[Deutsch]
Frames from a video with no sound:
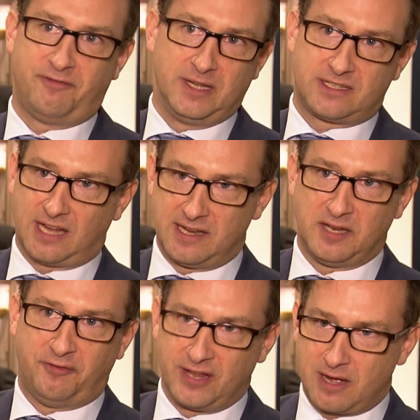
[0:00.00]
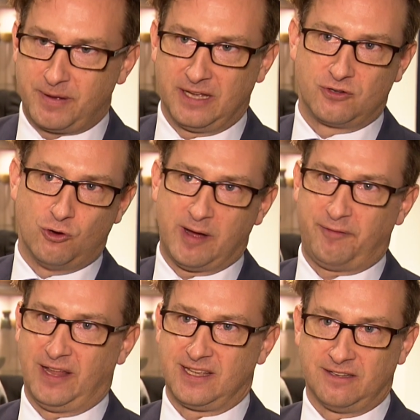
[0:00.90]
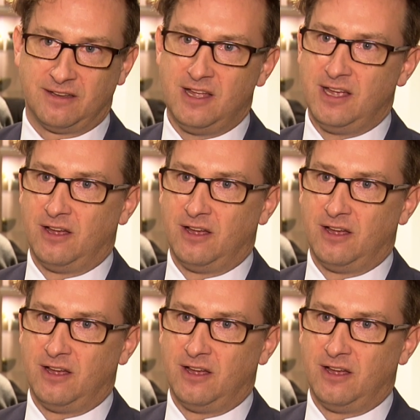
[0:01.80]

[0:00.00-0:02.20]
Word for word: mit Anti-Fingerprint-Oberflächen.